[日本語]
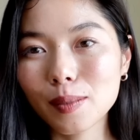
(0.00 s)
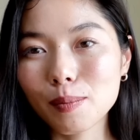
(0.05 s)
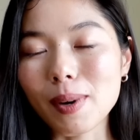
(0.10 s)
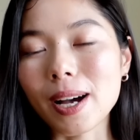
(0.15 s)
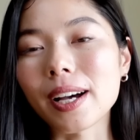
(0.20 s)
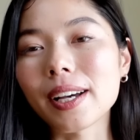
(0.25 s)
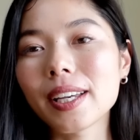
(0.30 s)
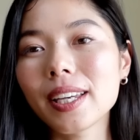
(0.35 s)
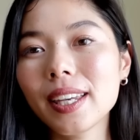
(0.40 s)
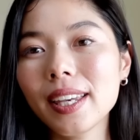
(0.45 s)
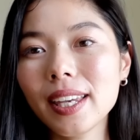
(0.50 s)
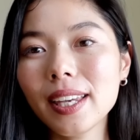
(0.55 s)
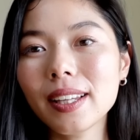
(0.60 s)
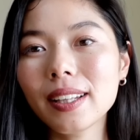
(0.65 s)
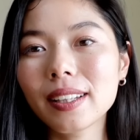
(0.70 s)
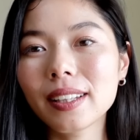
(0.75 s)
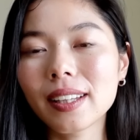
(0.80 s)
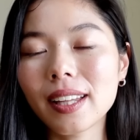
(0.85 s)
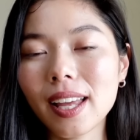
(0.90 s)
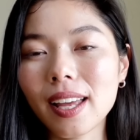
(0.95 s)
費っ
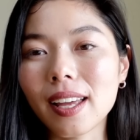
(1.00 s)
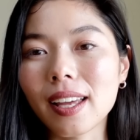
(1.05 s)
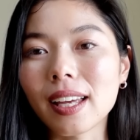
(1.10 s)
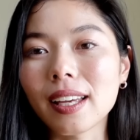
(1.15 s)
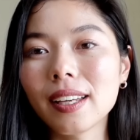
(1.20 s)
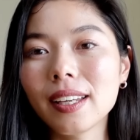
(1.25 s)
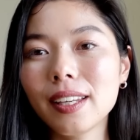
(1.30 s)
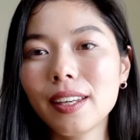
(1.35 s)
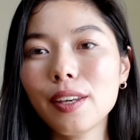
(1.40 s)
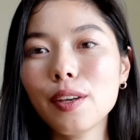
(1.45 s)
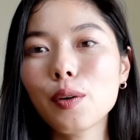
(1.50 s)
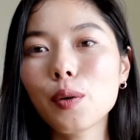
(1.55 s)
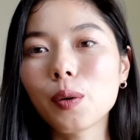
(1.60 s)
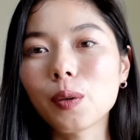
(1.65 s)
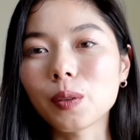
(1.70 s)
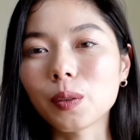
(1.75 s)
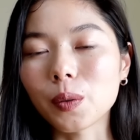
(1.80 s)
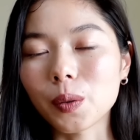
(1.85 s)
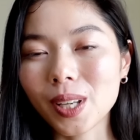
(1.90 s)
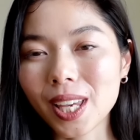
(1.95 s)
て費
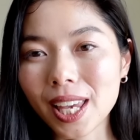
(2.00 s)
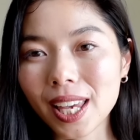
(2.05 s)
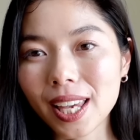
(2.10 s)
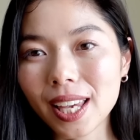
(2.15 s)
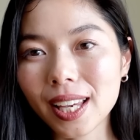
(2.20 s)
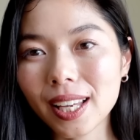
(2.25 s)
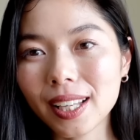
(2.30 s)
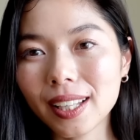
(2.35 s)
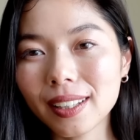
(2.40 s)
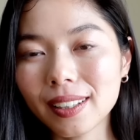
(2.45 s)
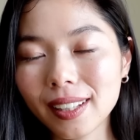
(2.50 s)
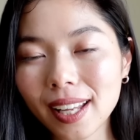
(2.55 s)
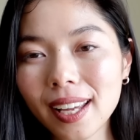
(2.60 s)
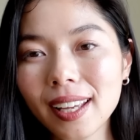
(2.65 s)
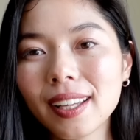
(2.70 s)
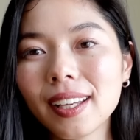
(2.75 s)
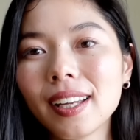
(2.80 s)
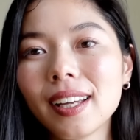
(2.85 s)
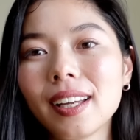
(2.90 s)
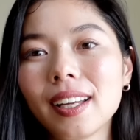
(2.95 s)
用の費
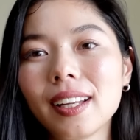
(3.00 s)
ね。